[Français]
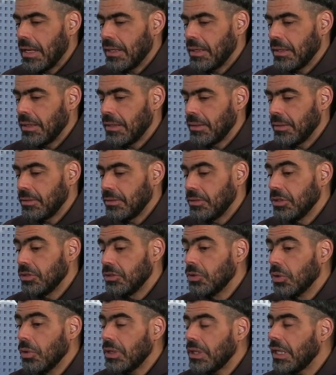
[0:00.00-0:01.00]
euh, de
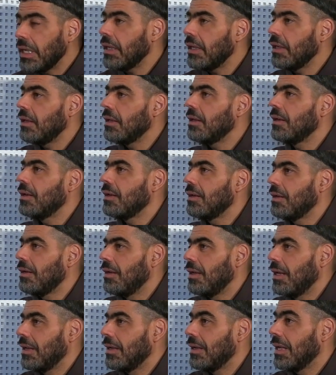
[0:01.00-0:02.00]
donner
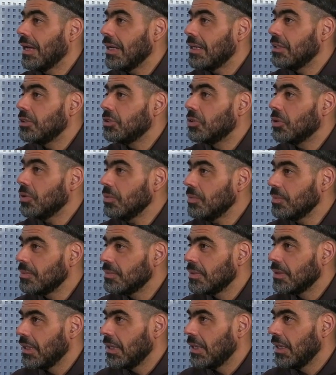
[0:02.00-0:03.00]
la, religion
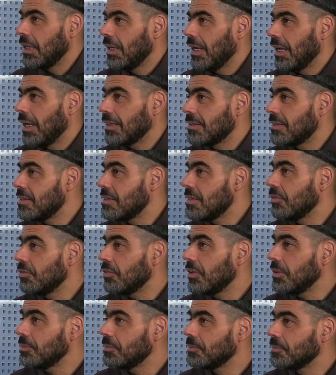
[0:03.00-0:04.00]
à ses
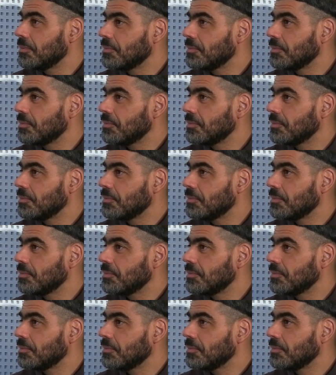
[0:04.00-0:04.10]
enfants.